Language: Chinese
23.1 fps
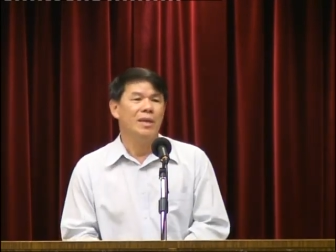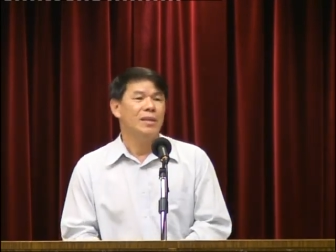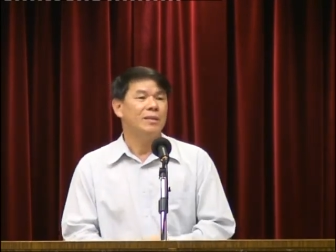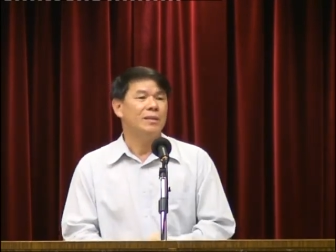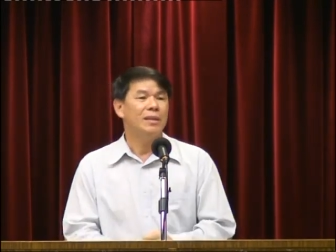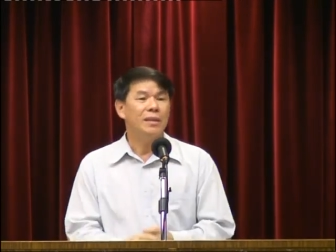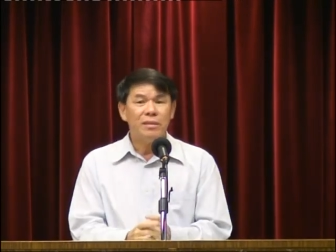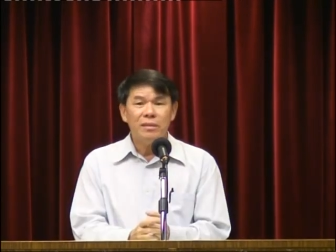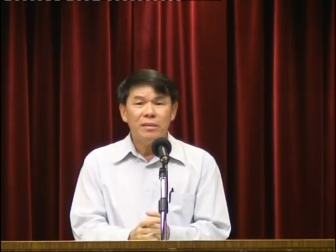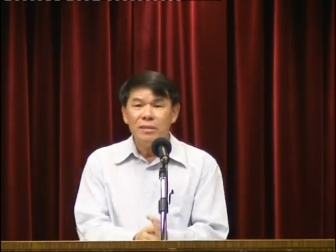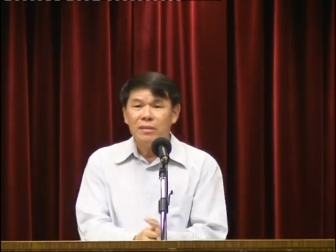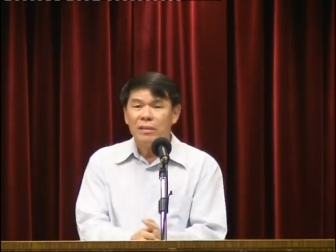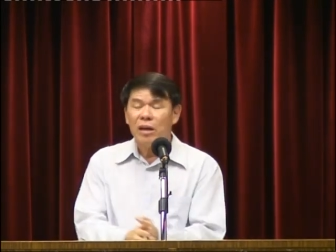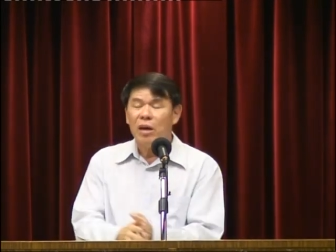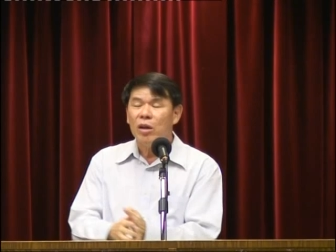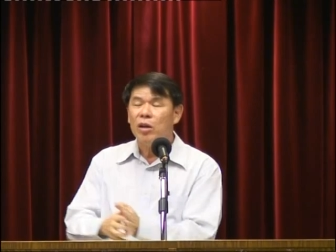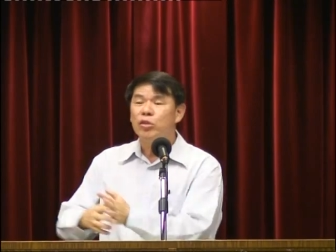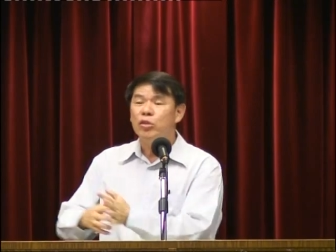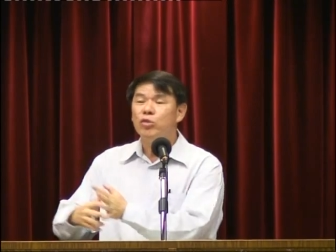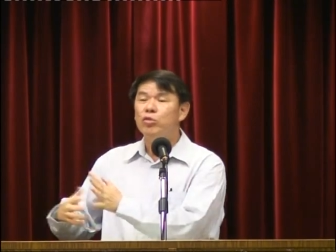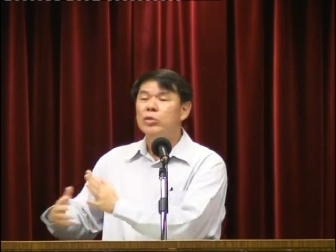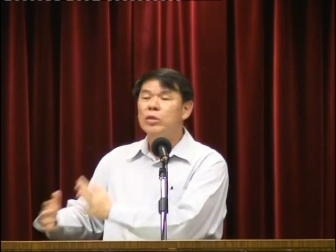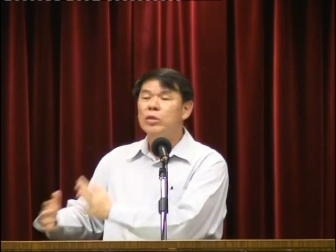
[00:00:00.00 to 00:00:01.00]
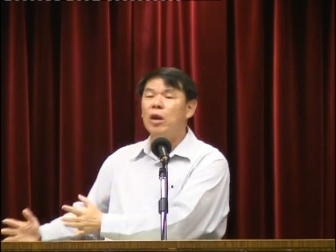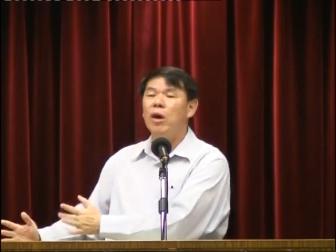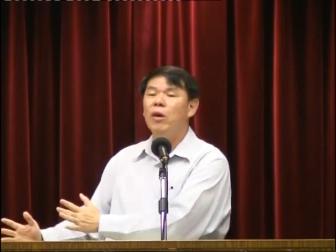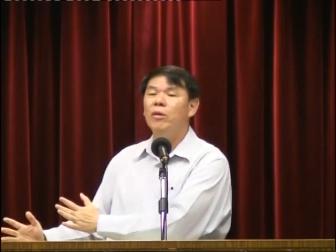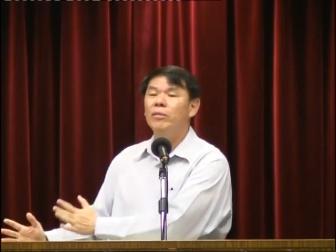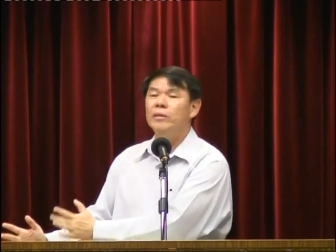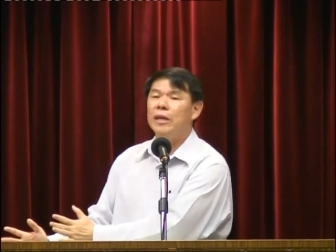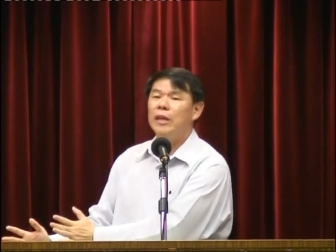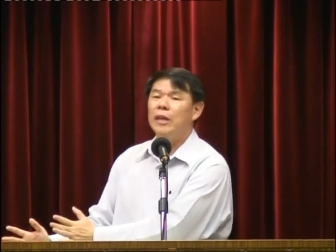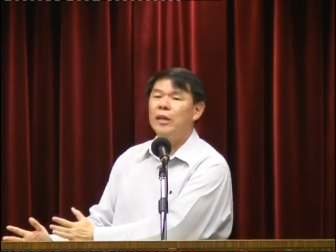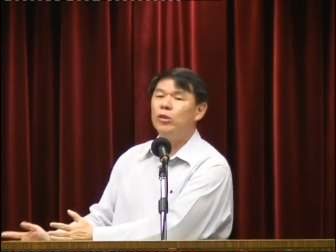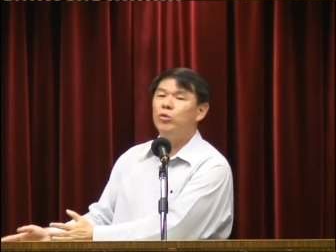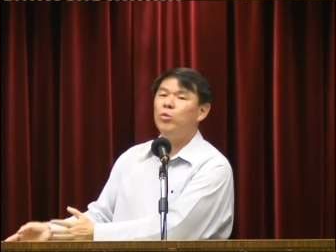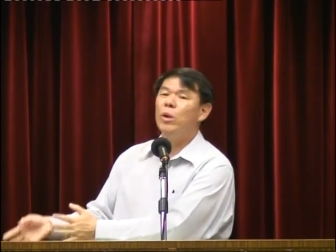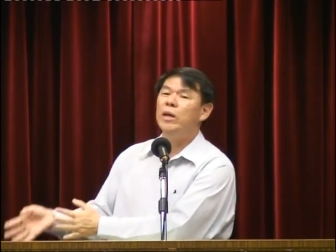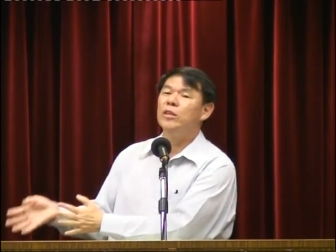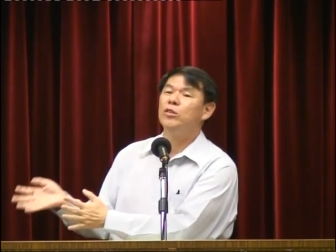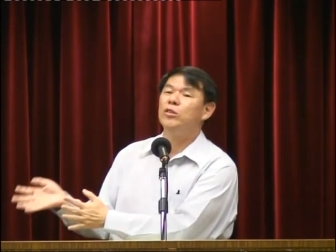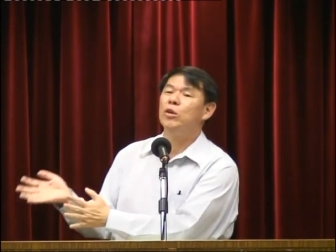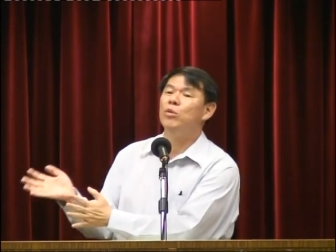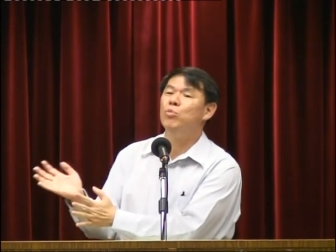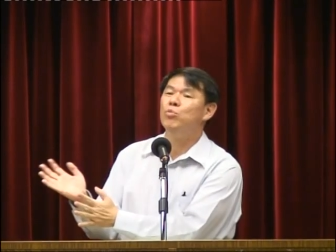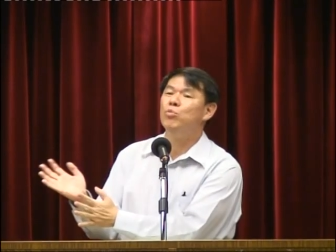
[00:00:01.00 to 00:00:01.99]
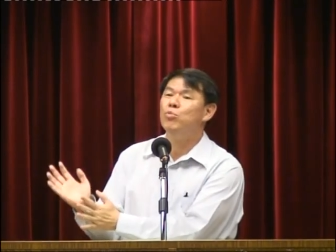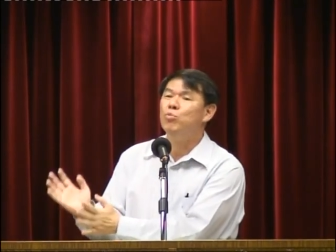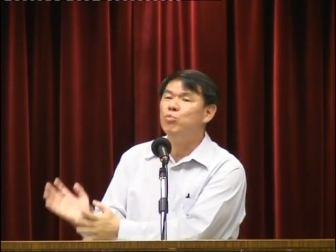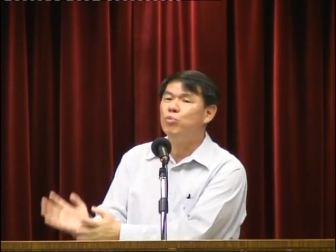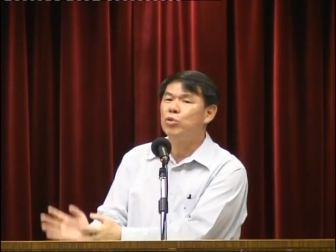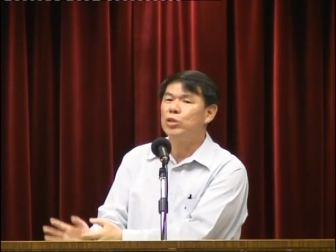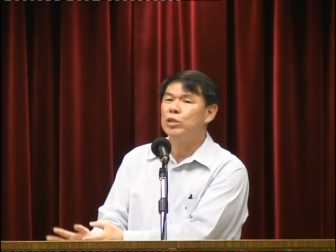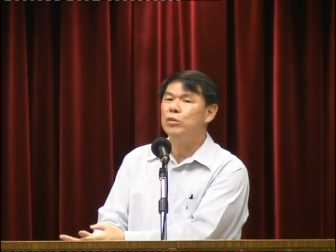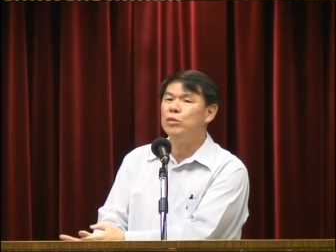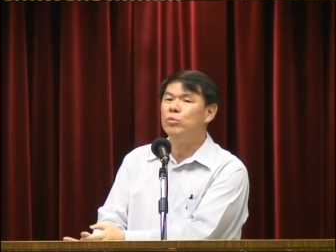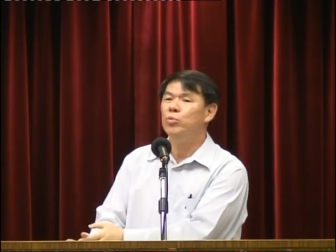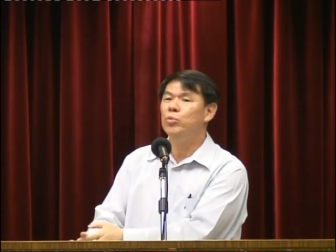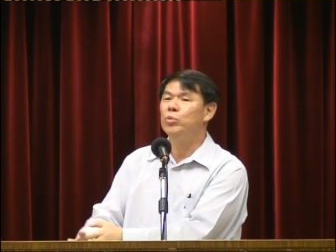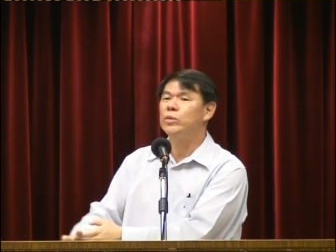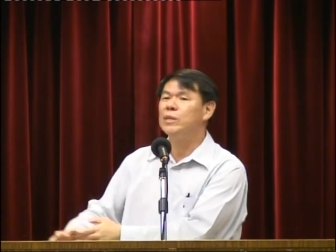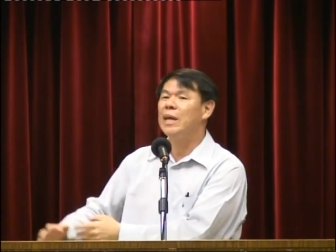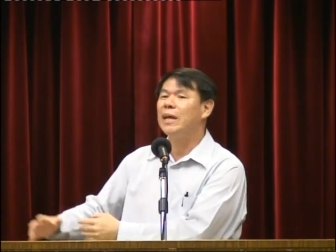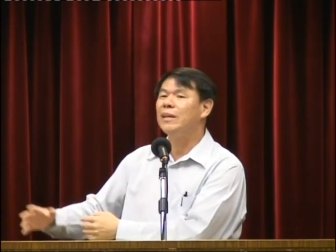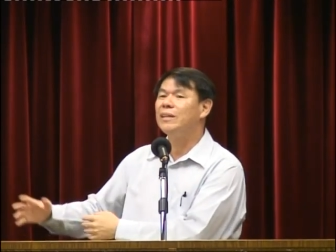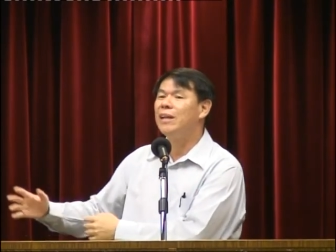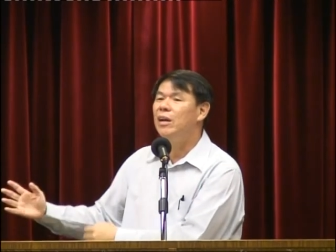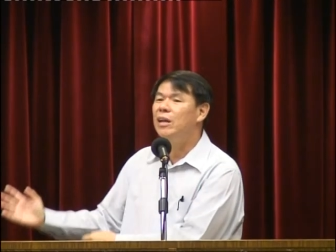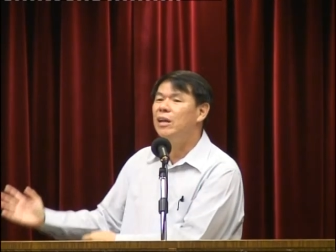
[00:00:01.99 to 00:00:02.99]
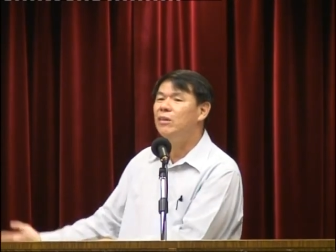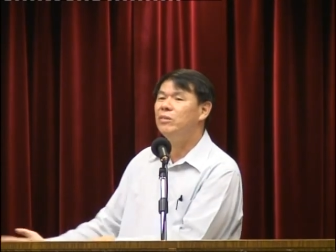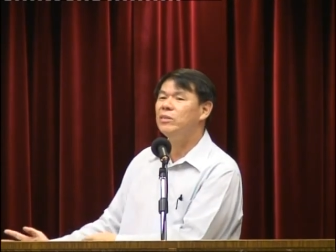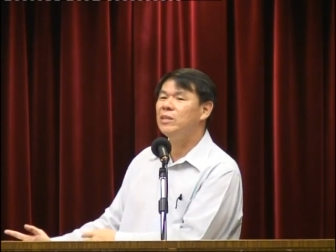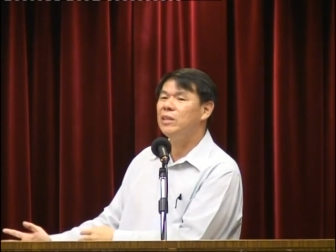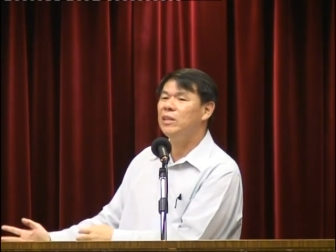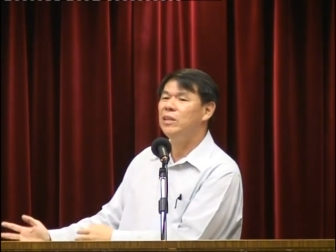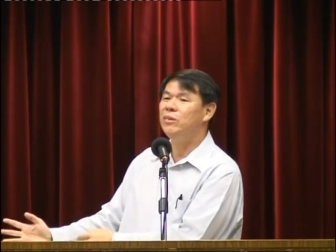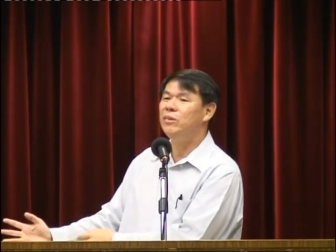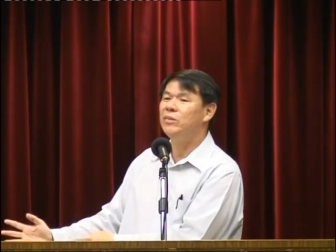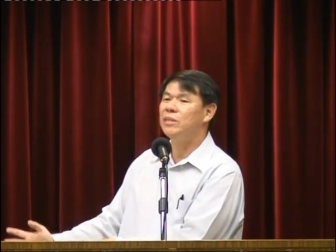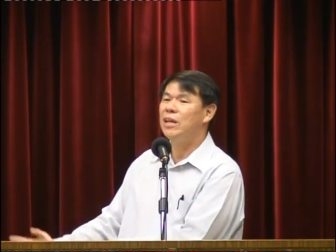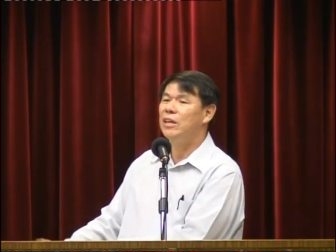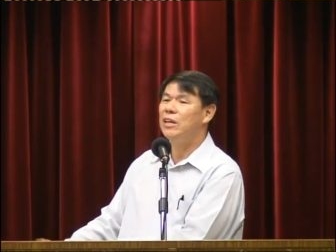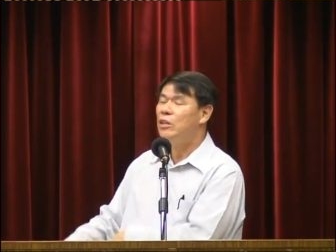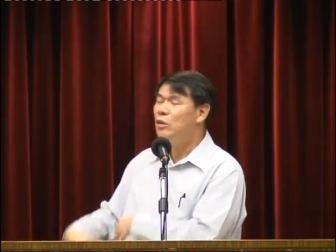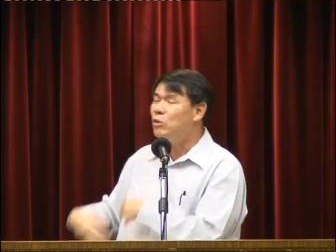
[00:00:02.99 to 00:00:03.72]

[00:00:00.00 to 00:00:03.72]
甚至到了最后的一段，从五十五章到六十六章，